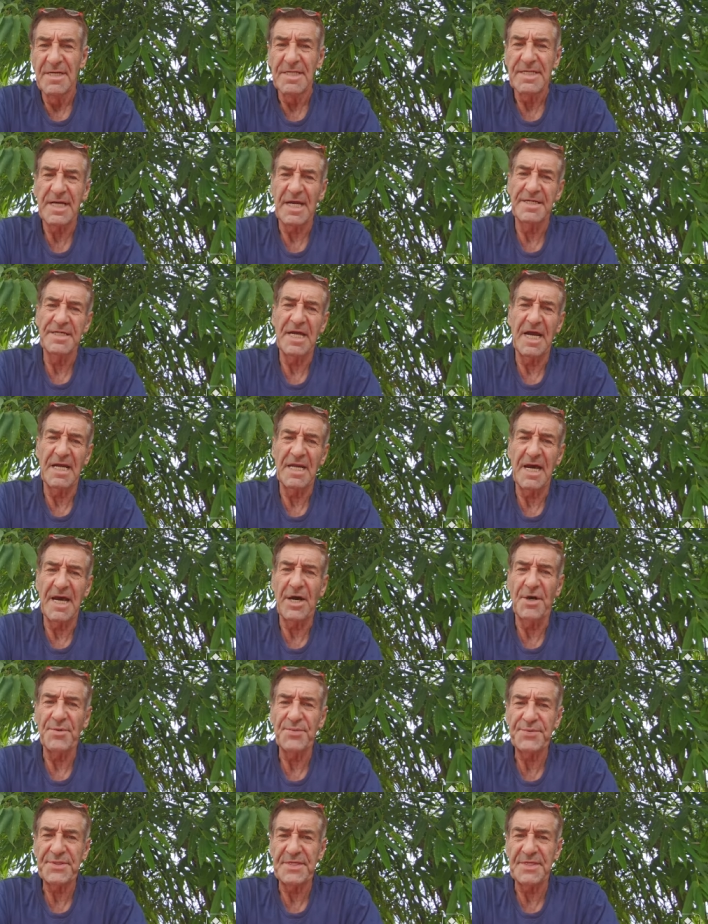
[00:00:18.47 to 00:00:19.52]
Ich kann die alle
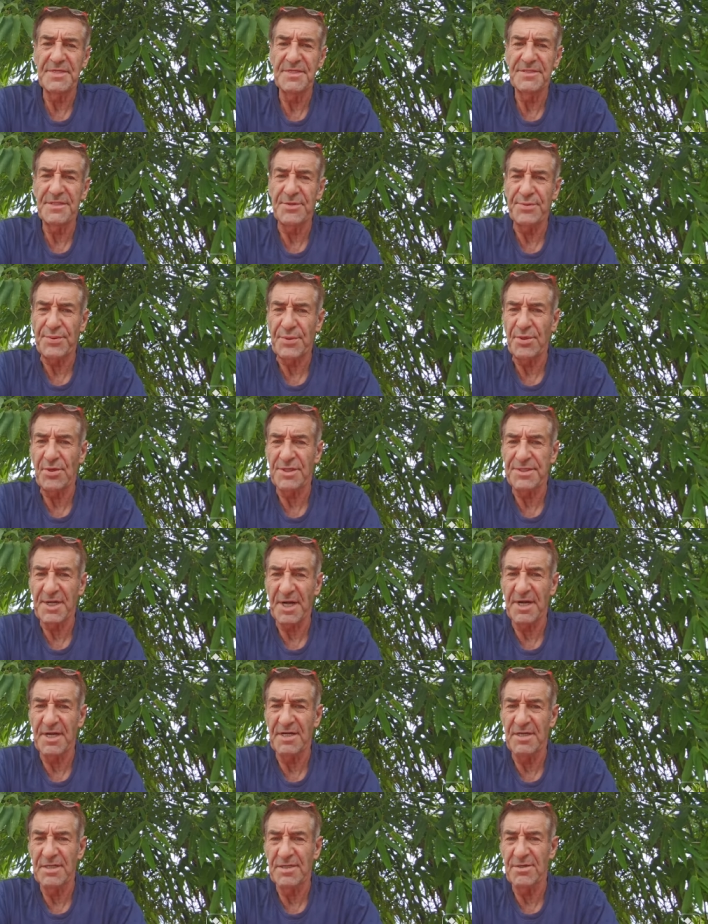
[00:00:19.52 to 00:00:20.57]
aufzählen, die
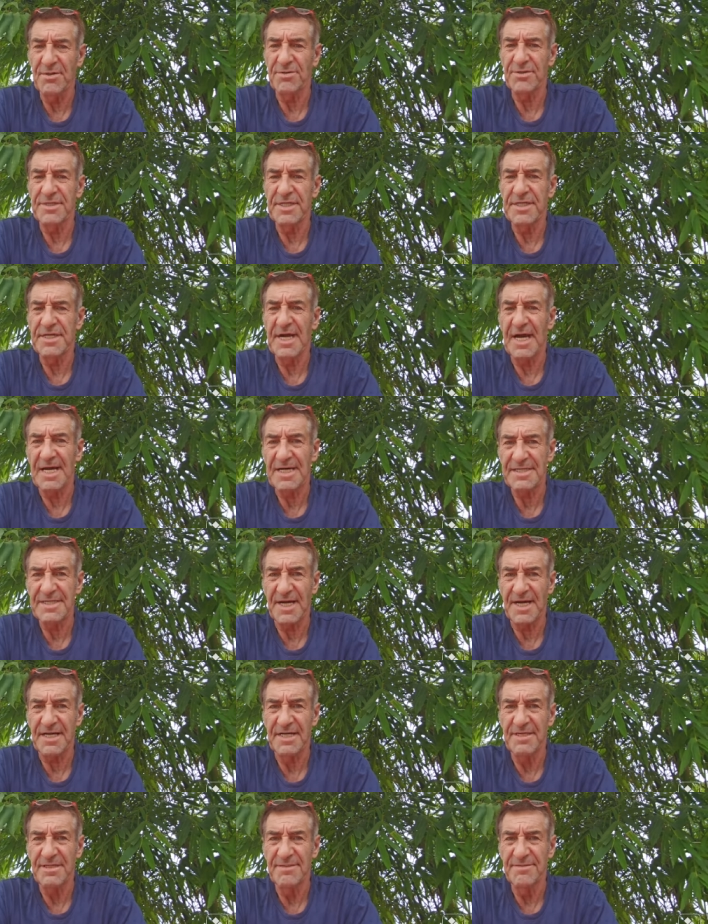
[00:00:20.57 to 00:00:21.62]
Vorteile und die
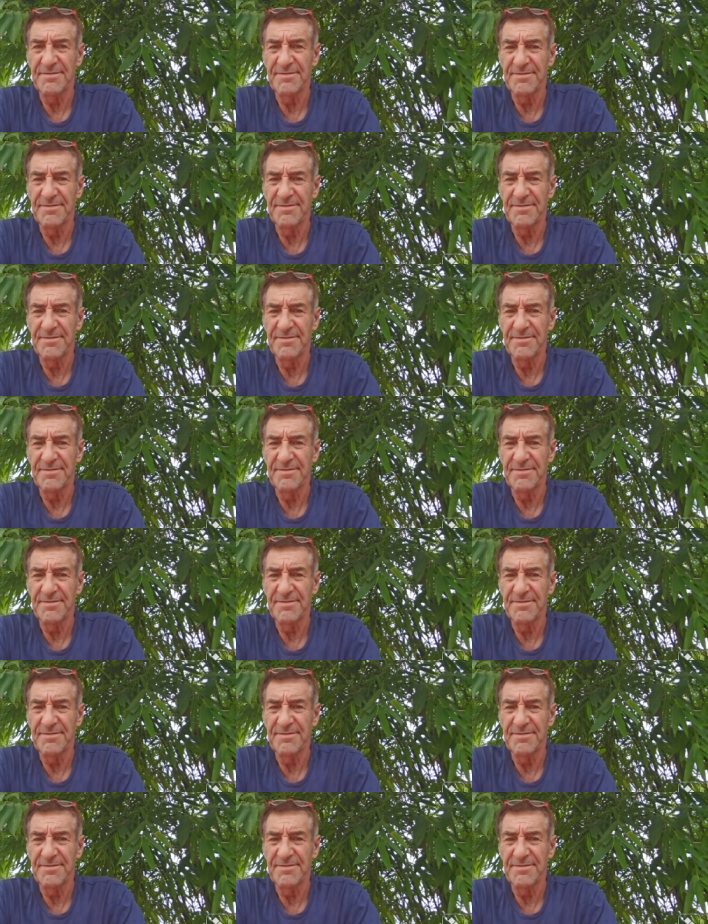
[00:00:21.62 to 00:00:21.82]
Nachteile.